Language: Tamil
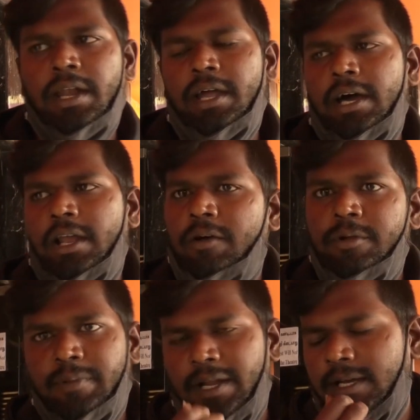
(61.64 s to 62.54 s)
அண்ட்
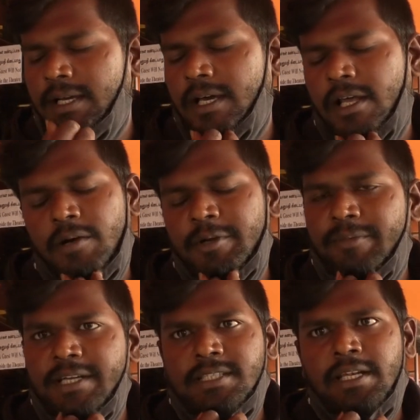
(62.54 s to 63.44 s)
ராபர்ட்
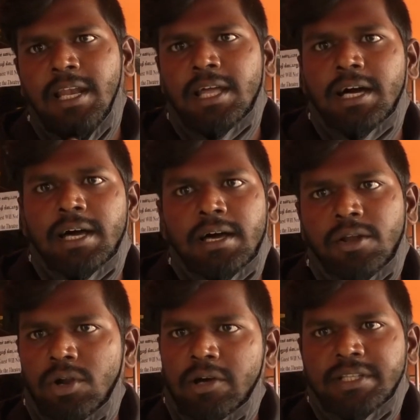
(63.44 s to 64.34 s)
ராபர்ட் பேட்டிசன் நல்ல
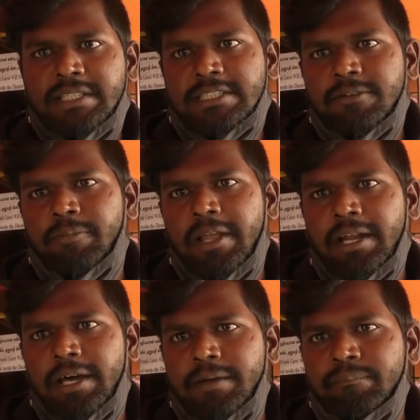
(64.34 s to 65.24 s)
ரோலை வந்து ஜஸ்டிஃபை
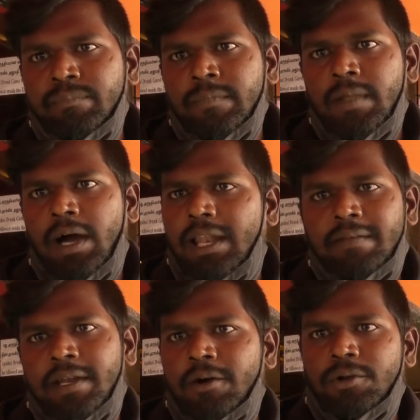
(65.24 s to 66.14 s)
பண்ணியிருக்காரு அதில்
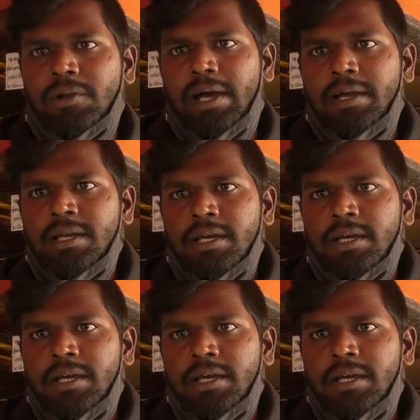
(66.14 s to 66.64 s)
எந்த டவுட்டும் இல்லை